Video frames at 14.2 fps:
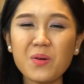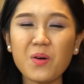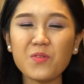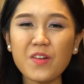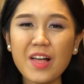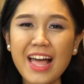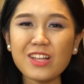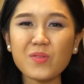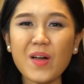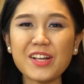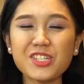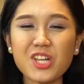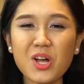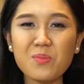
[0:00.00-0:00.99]
cùng với An
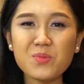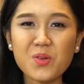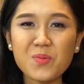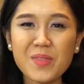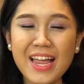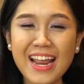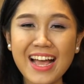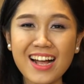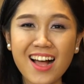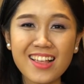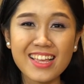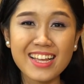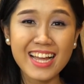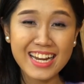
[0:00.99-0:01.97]
Toàn Sống, chúng ta đã có
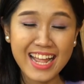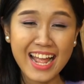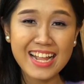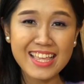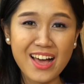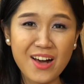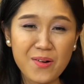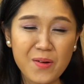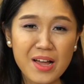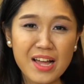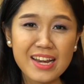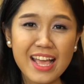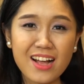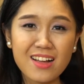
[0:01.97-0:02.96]
những cách khác nhau
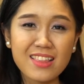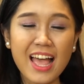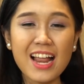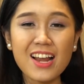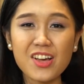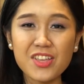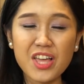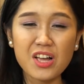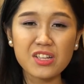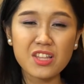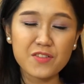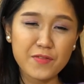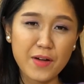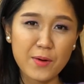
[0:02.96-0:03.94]
để có thể lựa chọn
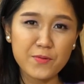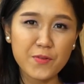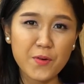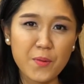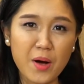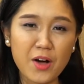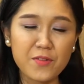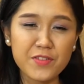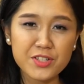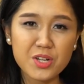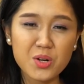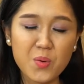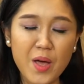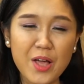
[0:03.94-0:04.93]
thực phẩm phù hợp với
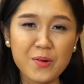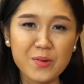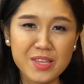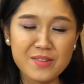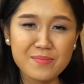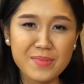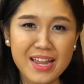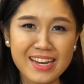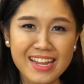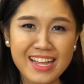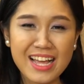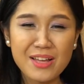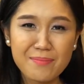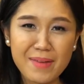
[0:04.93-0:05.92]
sức khỏe của chính mình.
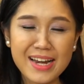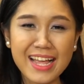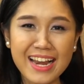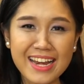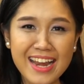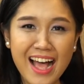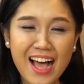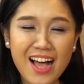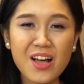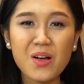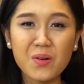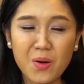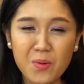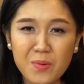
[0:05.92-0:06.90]
Bên cạnh đó,
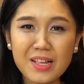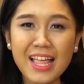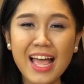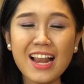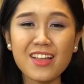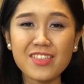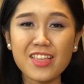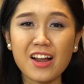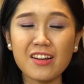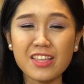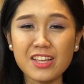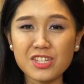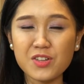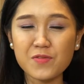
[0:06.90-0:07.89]
cũng có thể lựa chọn là
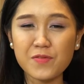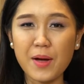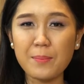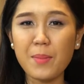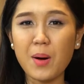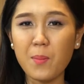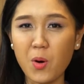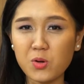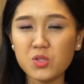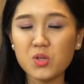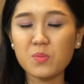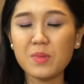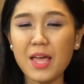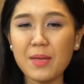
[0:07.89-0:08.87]
những thực phẩm mà bổ
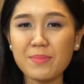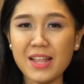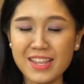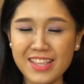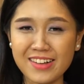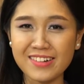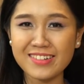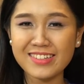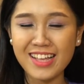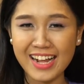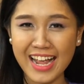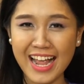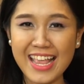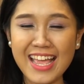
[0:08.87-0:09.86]
sung thêm dinh dưỡng cho
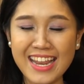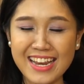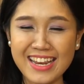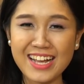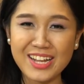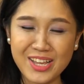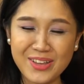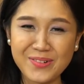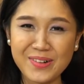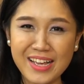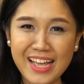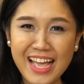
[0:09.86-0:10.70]
cả gia đình thân yêu.